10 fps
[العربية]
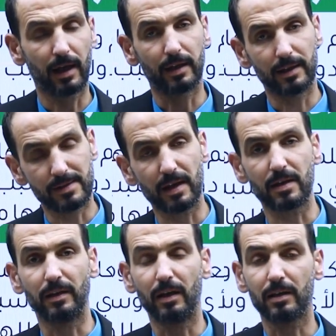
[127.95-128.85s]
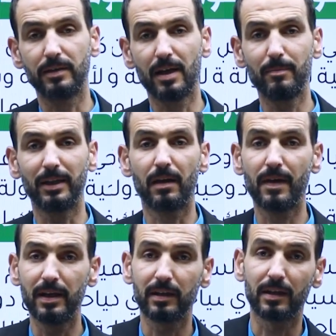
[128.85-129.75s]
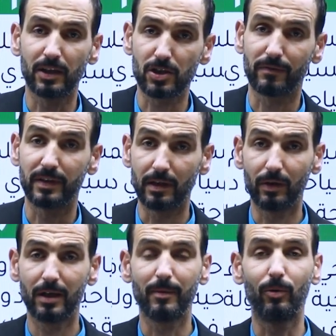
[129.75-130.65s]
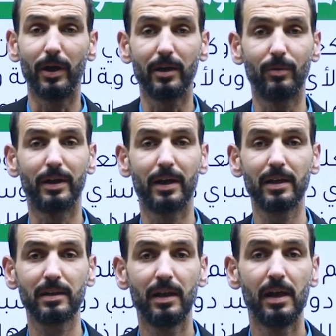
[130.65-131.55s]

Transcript: كان يسيرا على الاقدام بعد ذلك اكتشف الدواب او الحيوانات